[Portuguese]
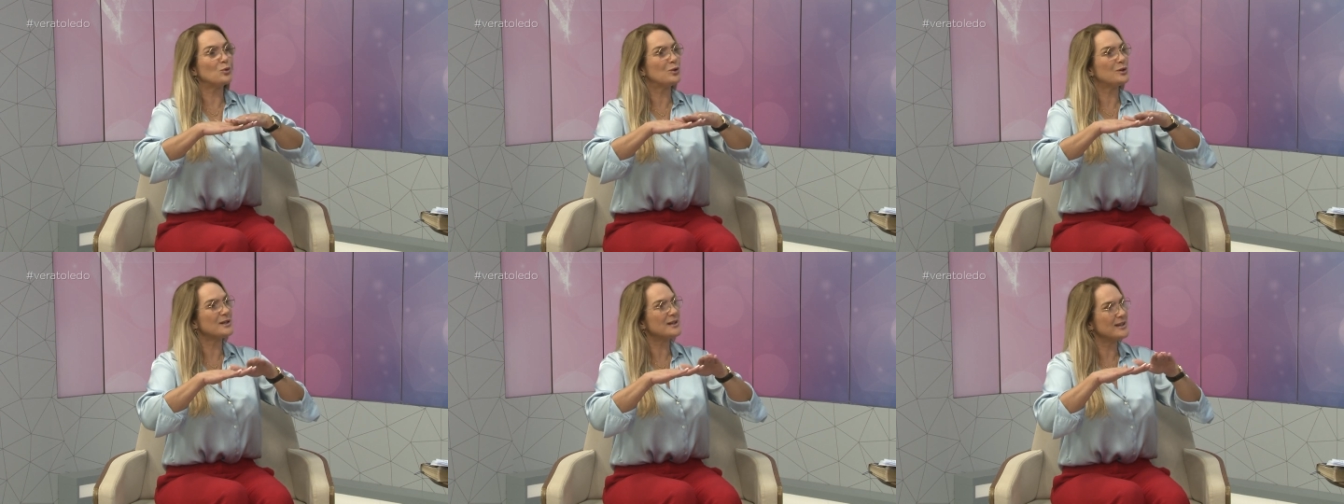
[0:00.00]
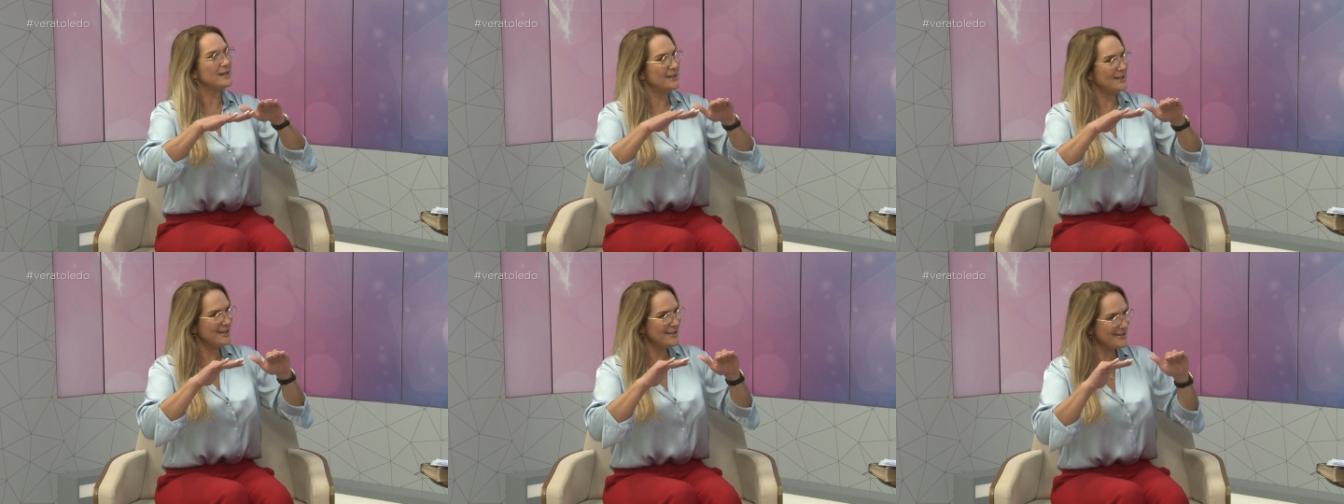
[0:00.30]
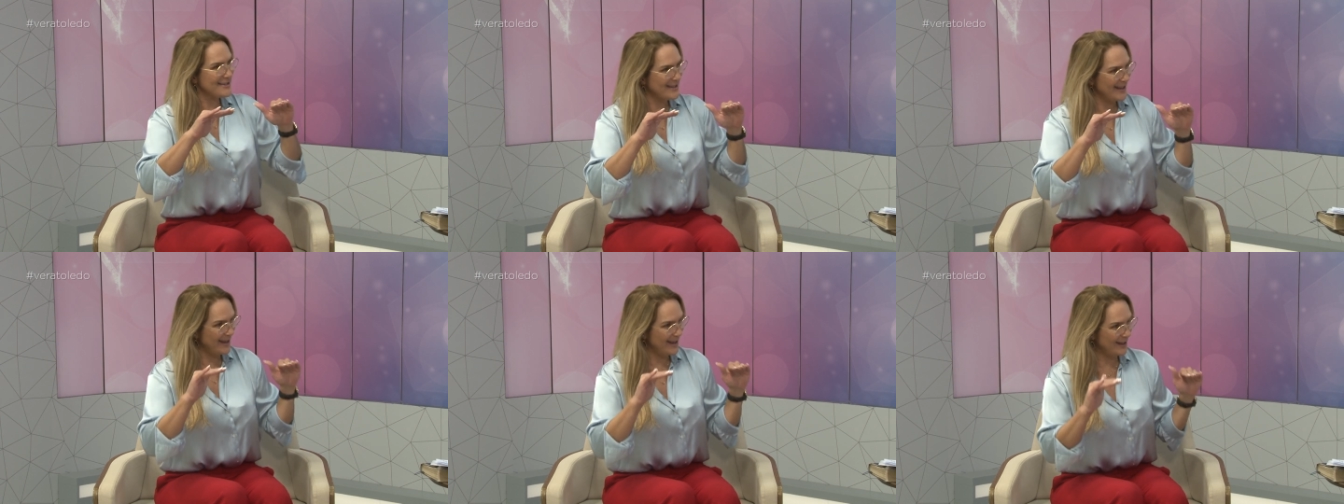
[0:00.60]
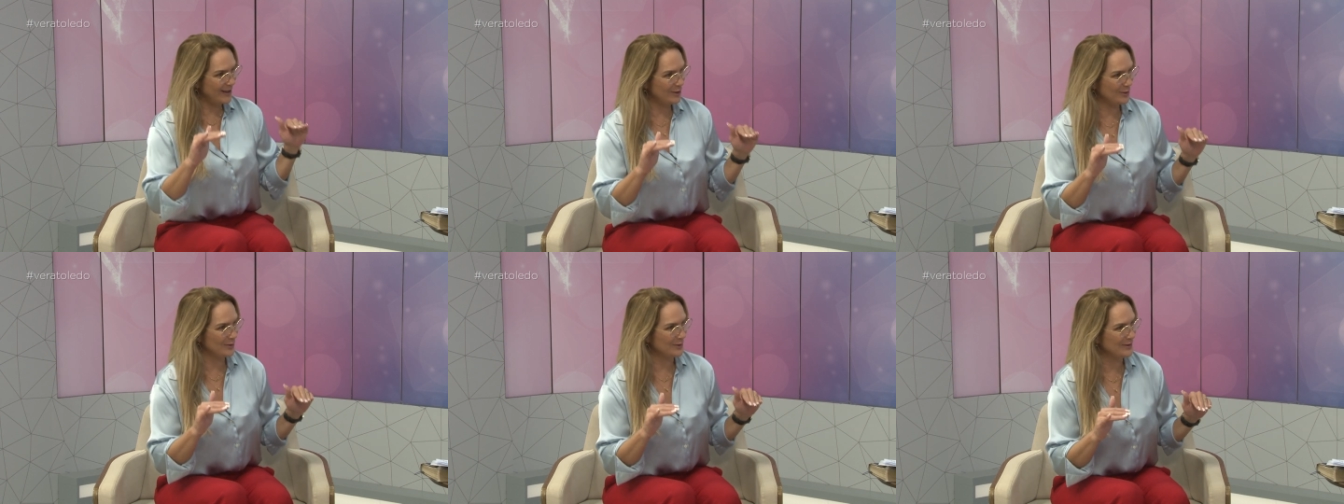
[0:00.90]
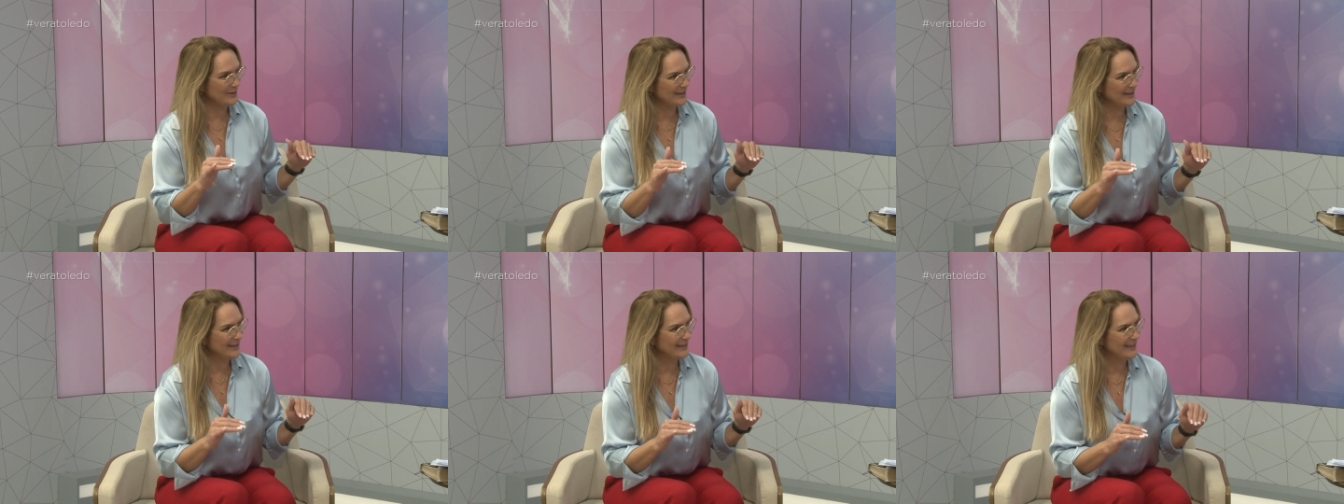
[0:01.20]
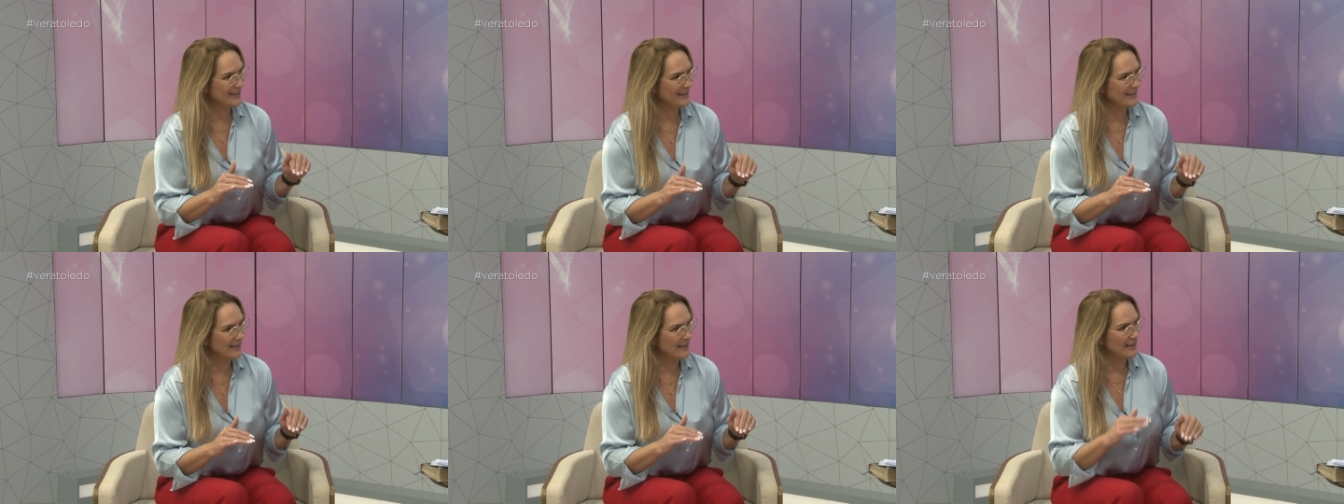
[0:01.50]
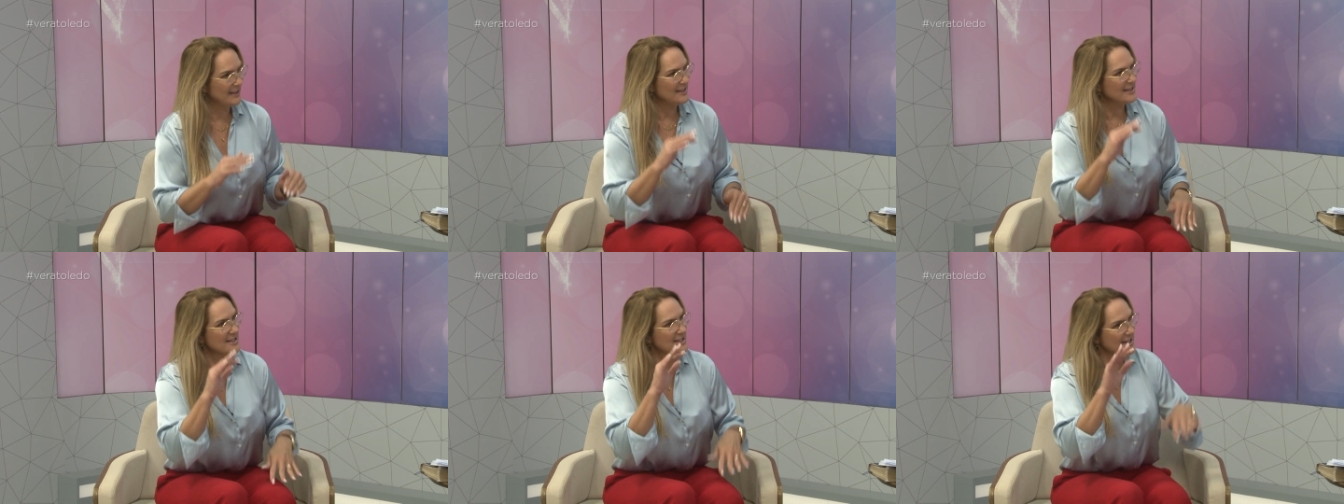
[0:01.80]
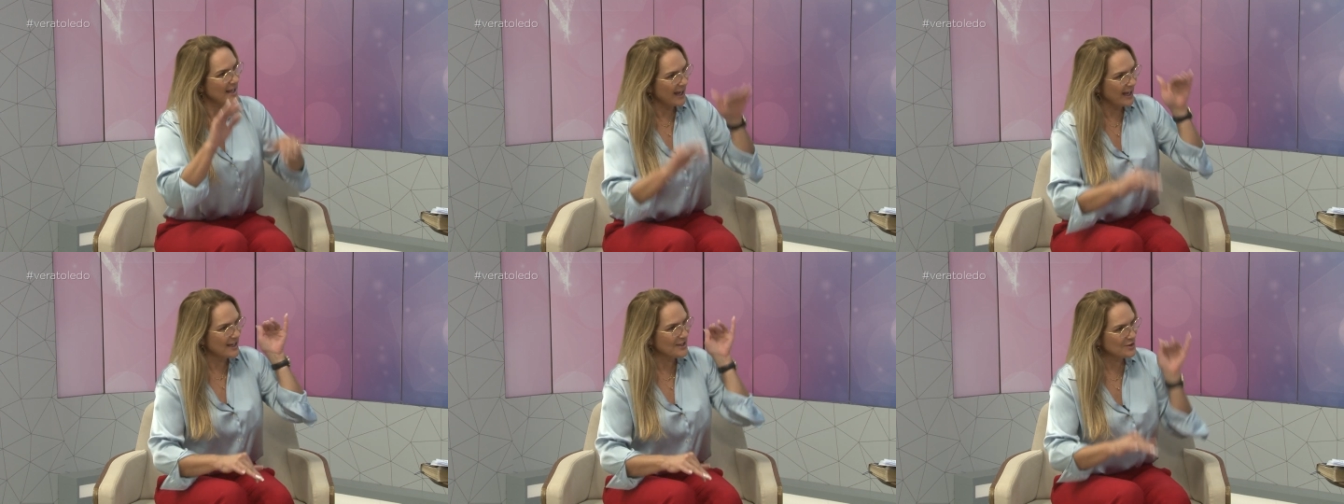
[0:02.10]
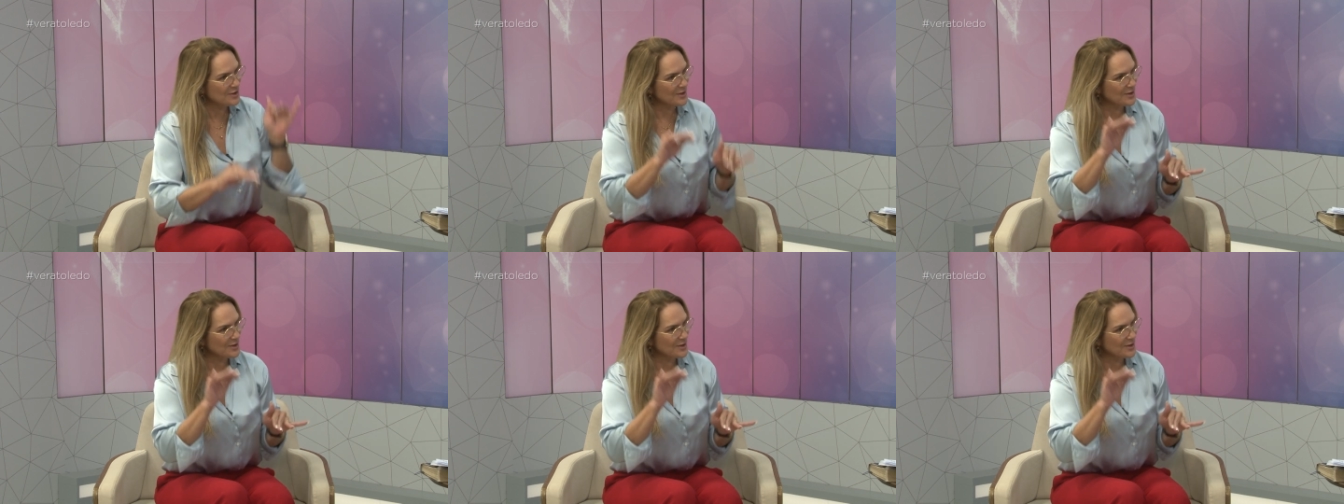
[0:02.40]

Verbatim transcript: organizado. Exatamente. Sem as